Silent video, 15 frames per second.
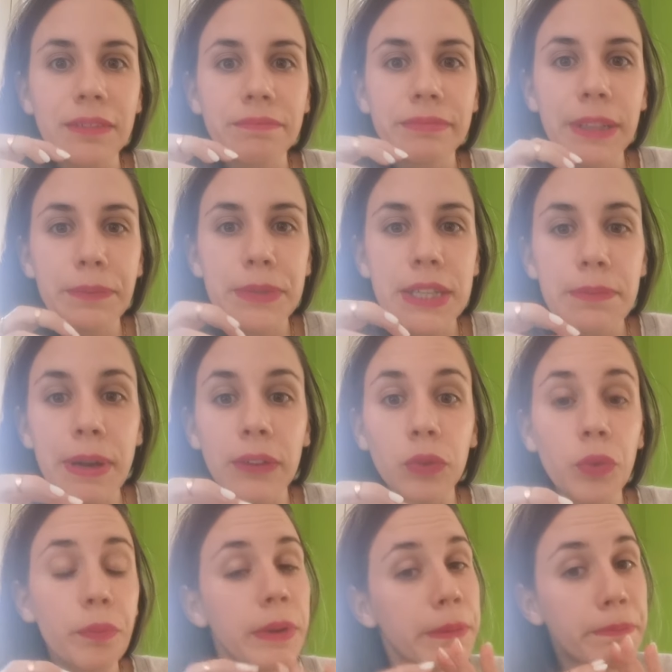des petits
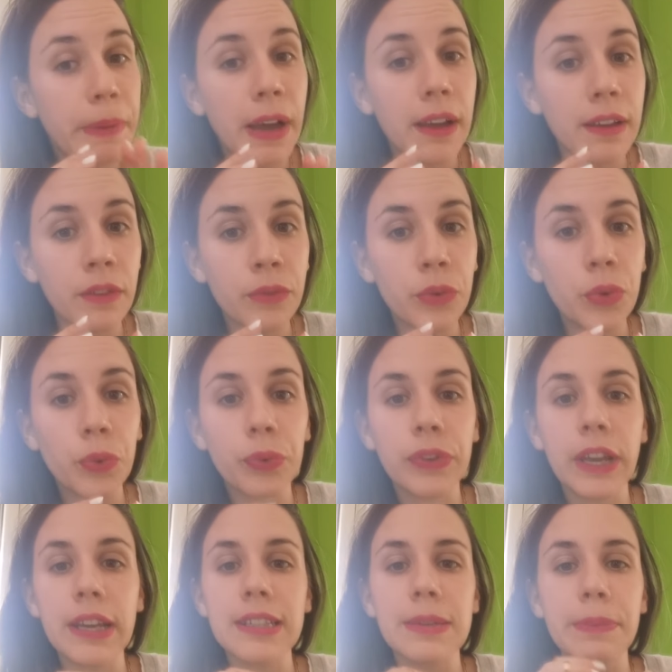bâtons mais pas
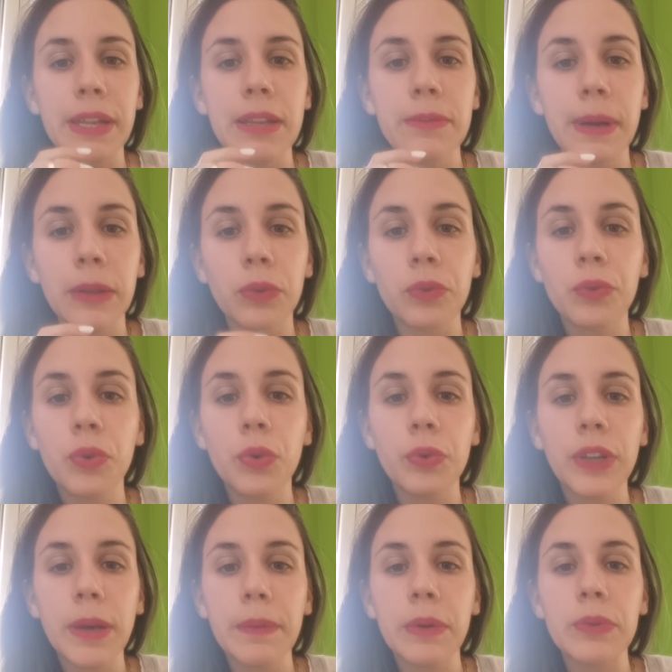volontaires, c'est pas des bâtons
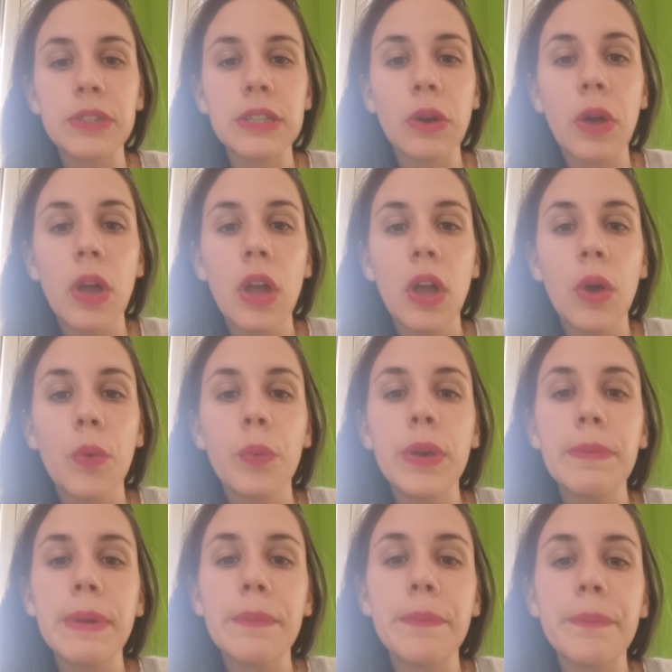volontaires mais en disant
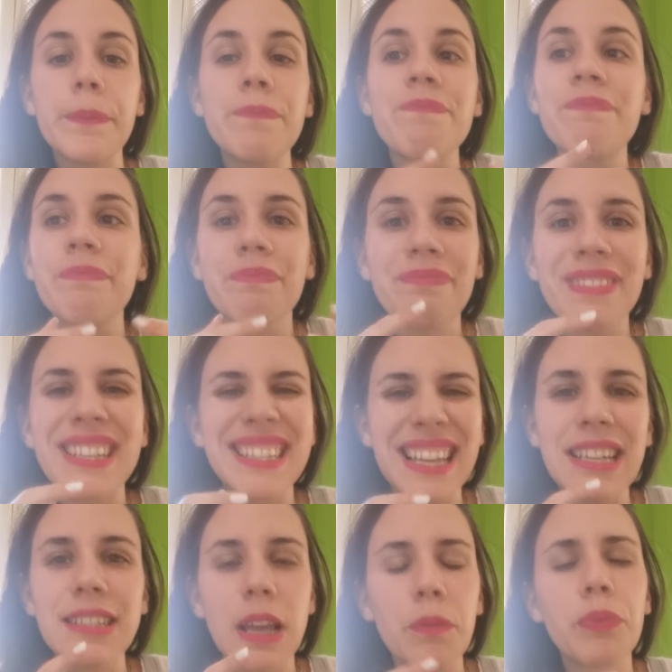oui mais
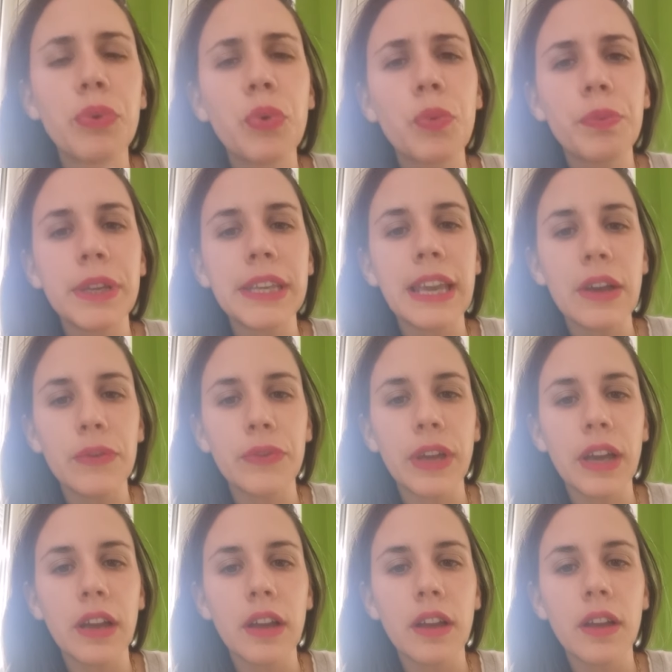ça c'est un peu compliqué à
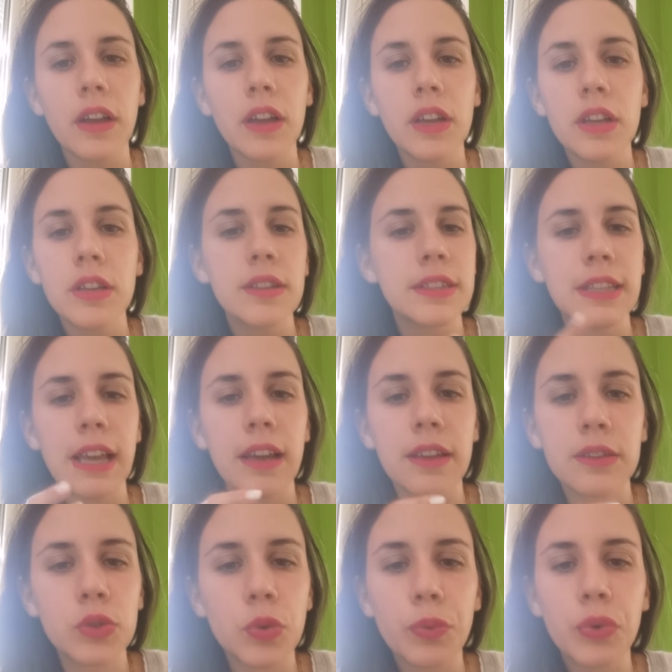faire. Ça
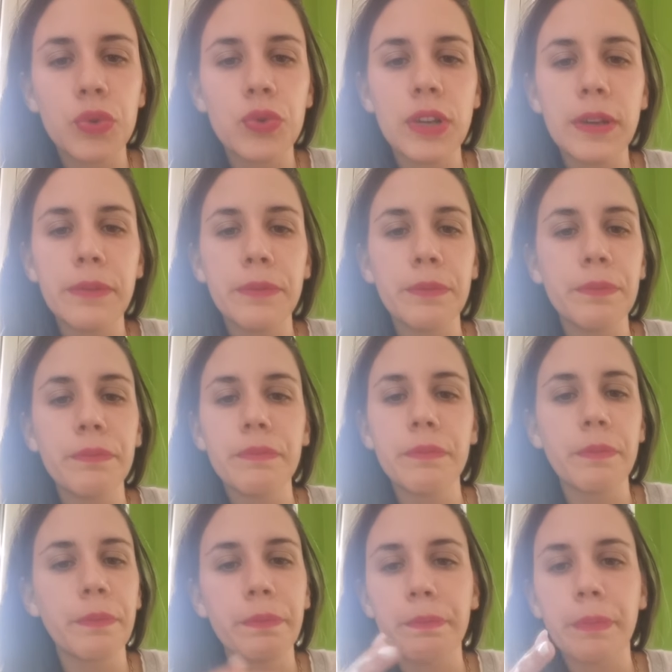ce produit est
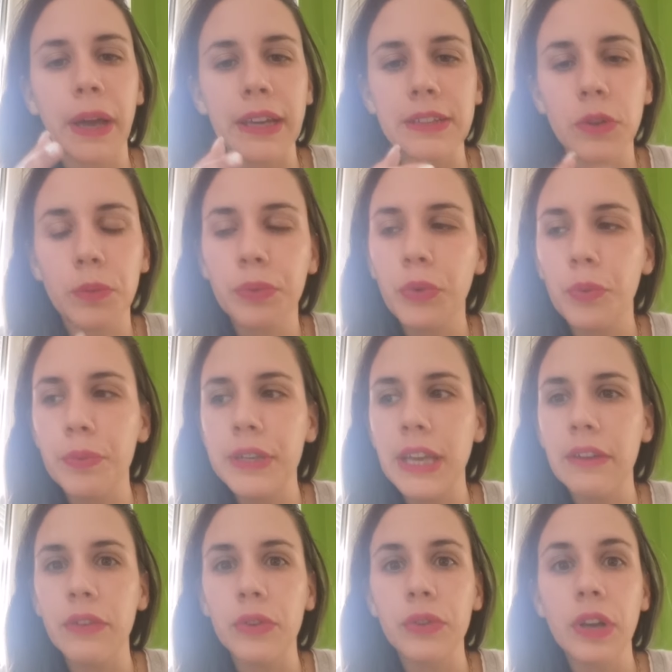par exemple,
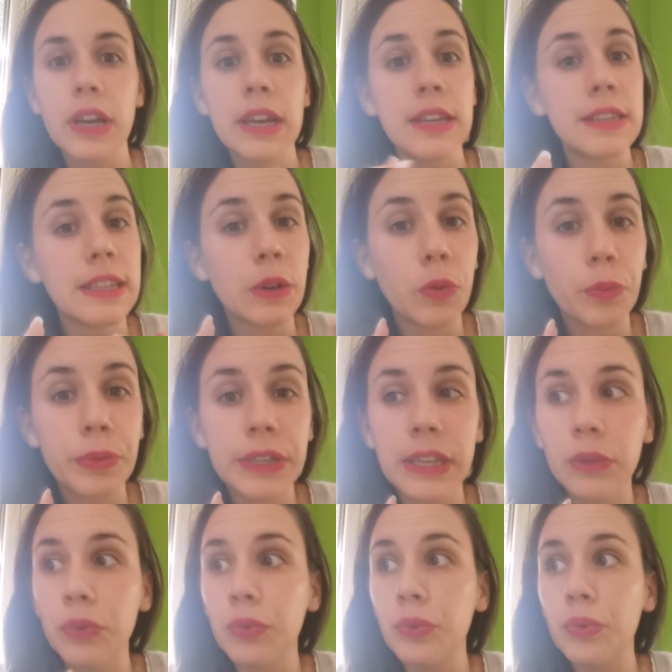compliqué à vendre. C'est
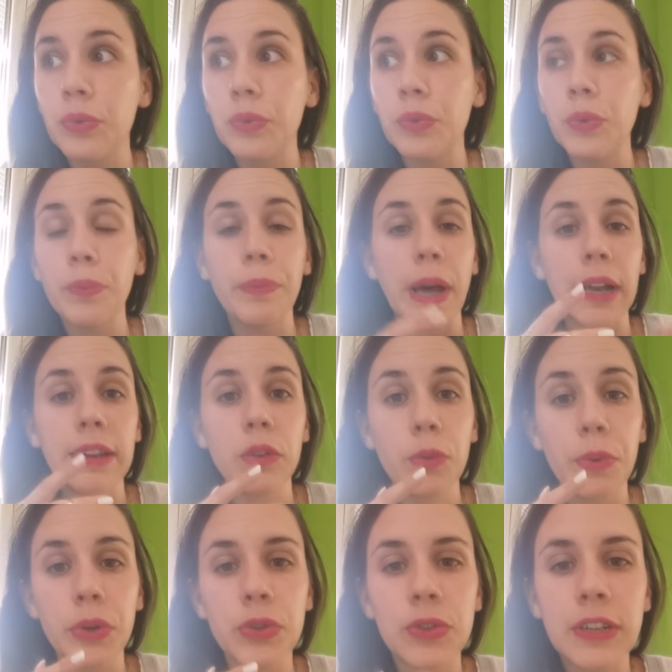compliqué de, de, parler de
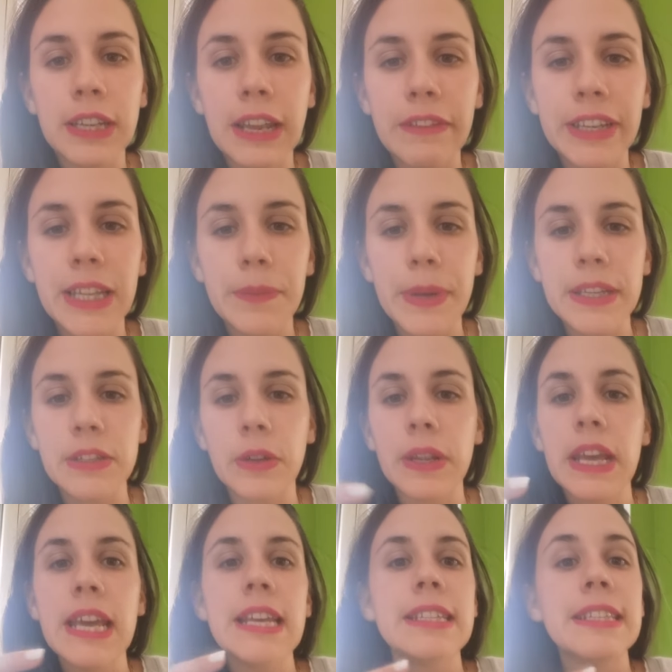l'opportunité avec des personnes.
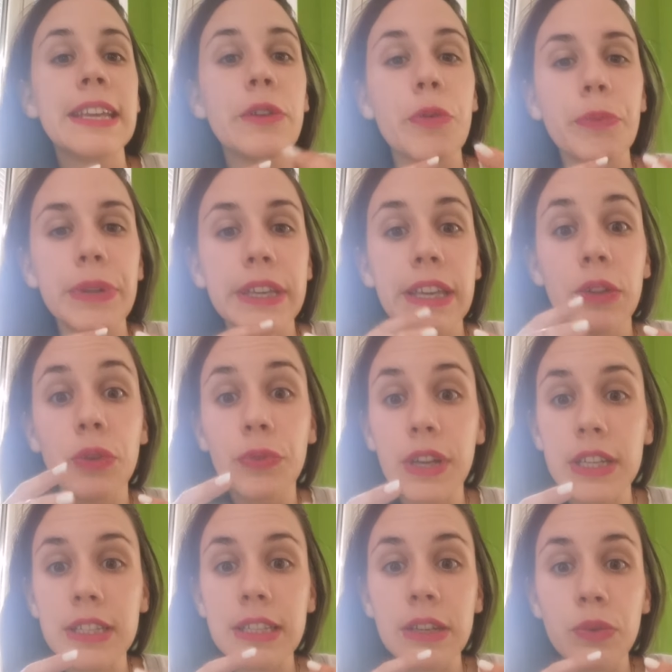C'est compliqué de
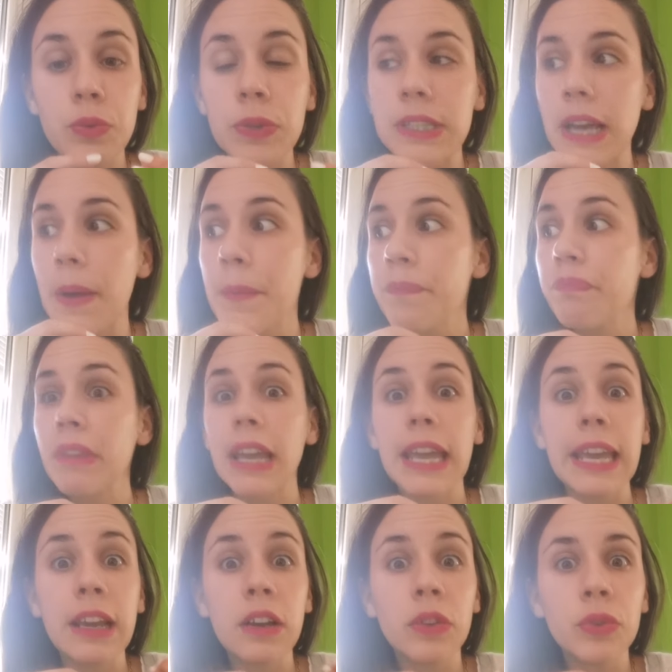faire ci ou ça.
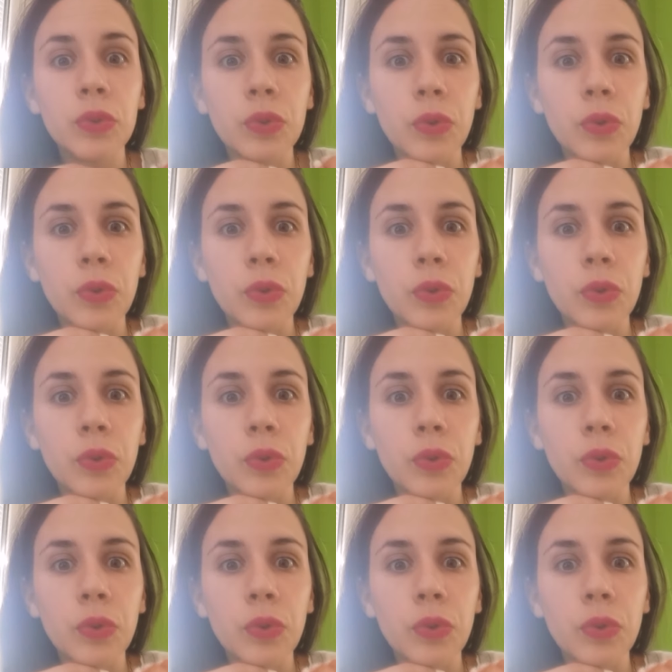Et quand